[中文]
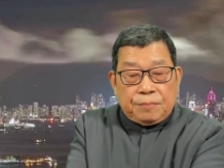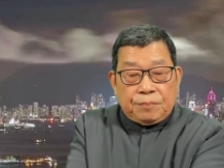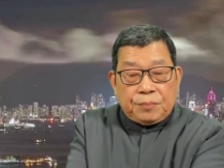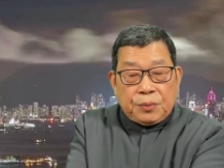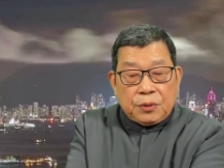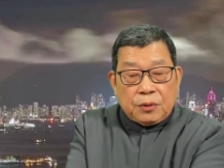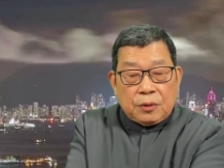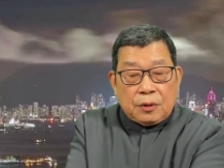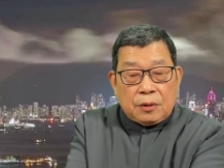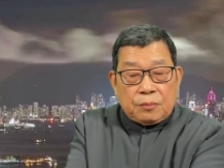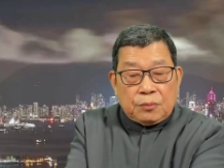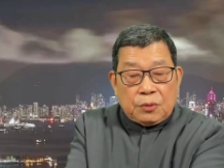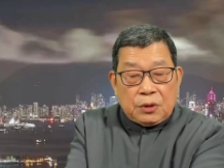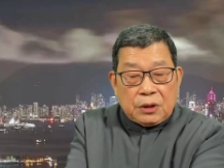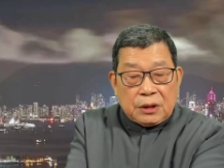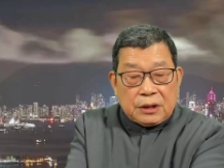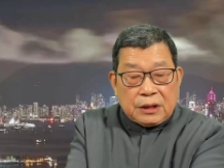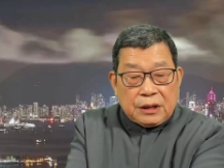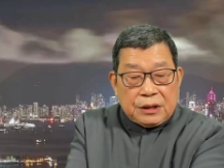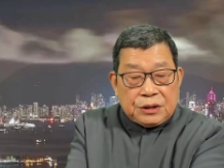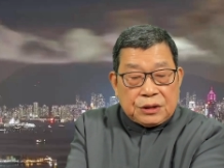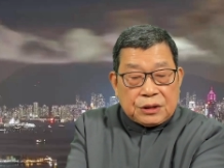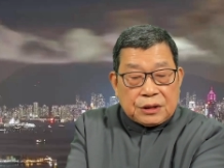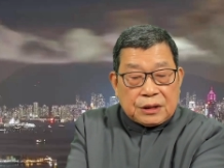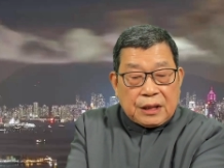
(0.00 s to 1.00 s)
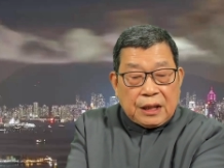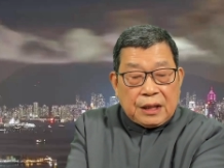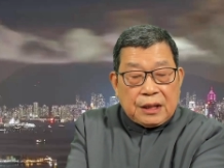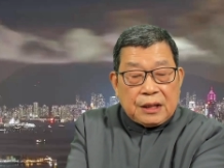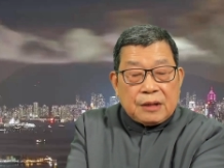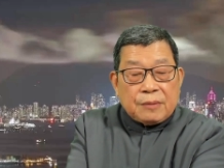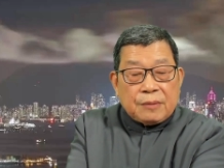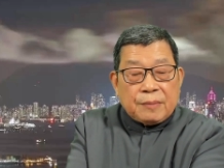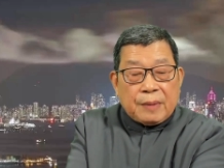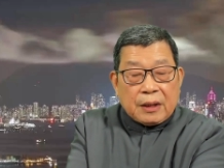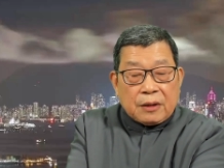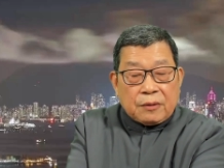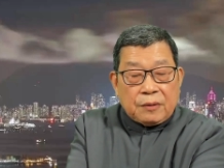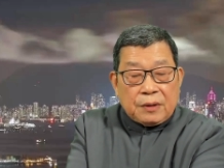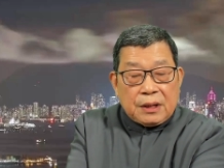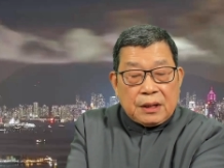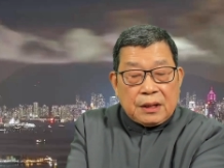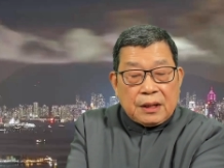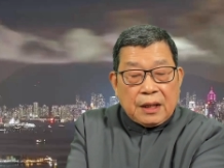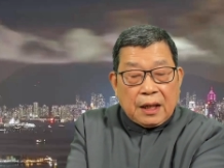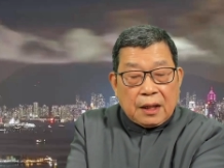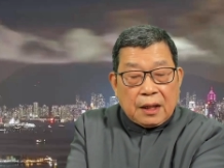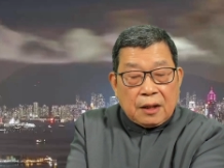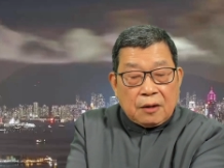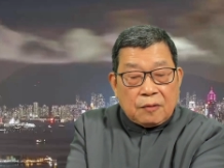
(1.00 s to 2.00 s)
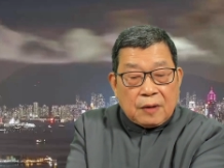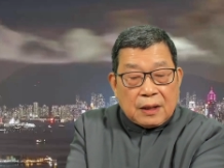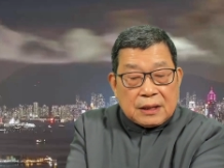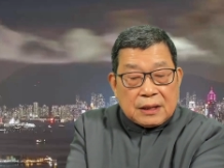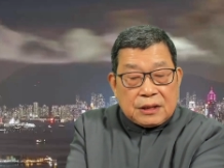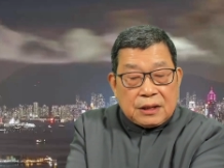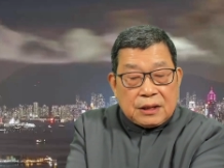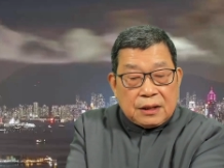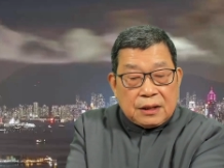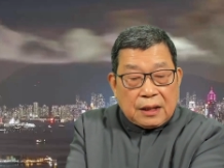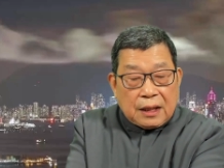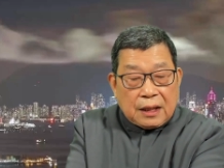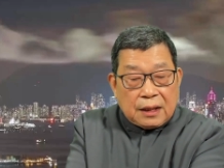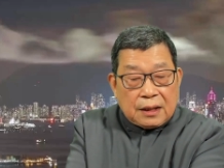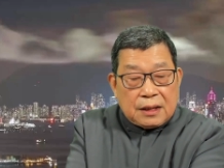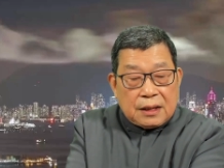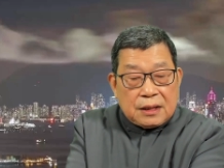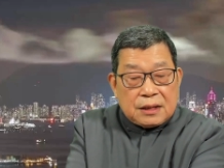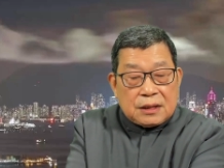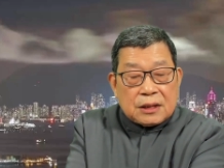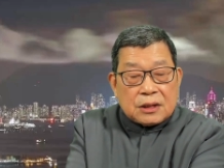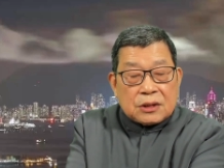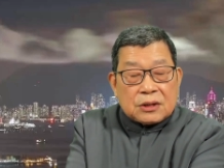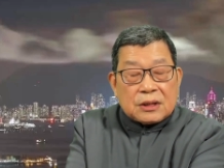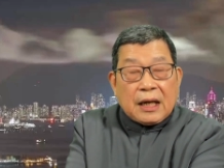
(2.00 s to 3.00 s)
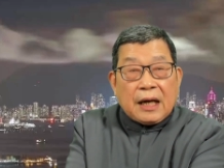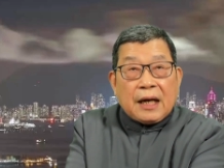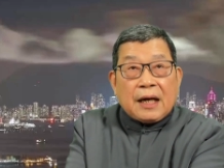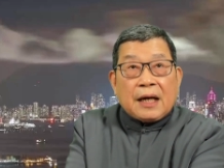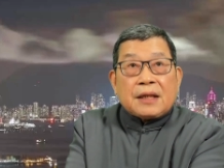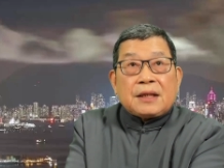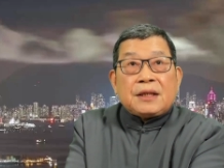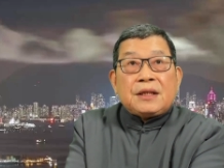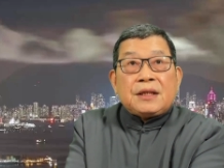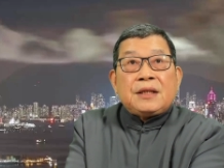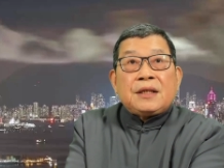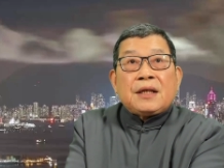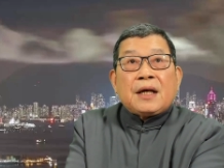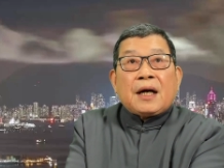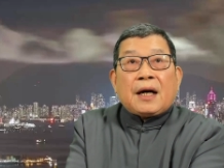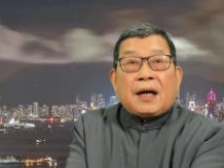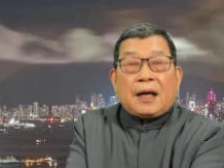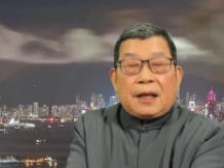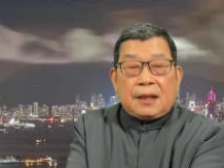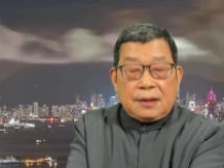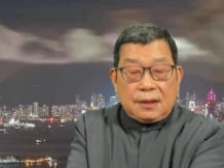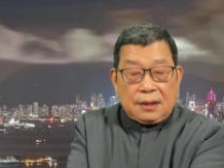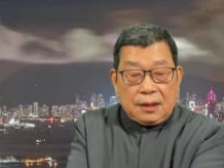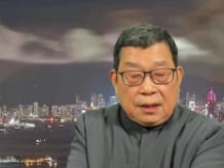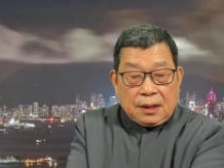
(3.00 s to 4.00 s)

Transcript: 不过，摩根士丹利、美国银行和花旗银行的一些大银行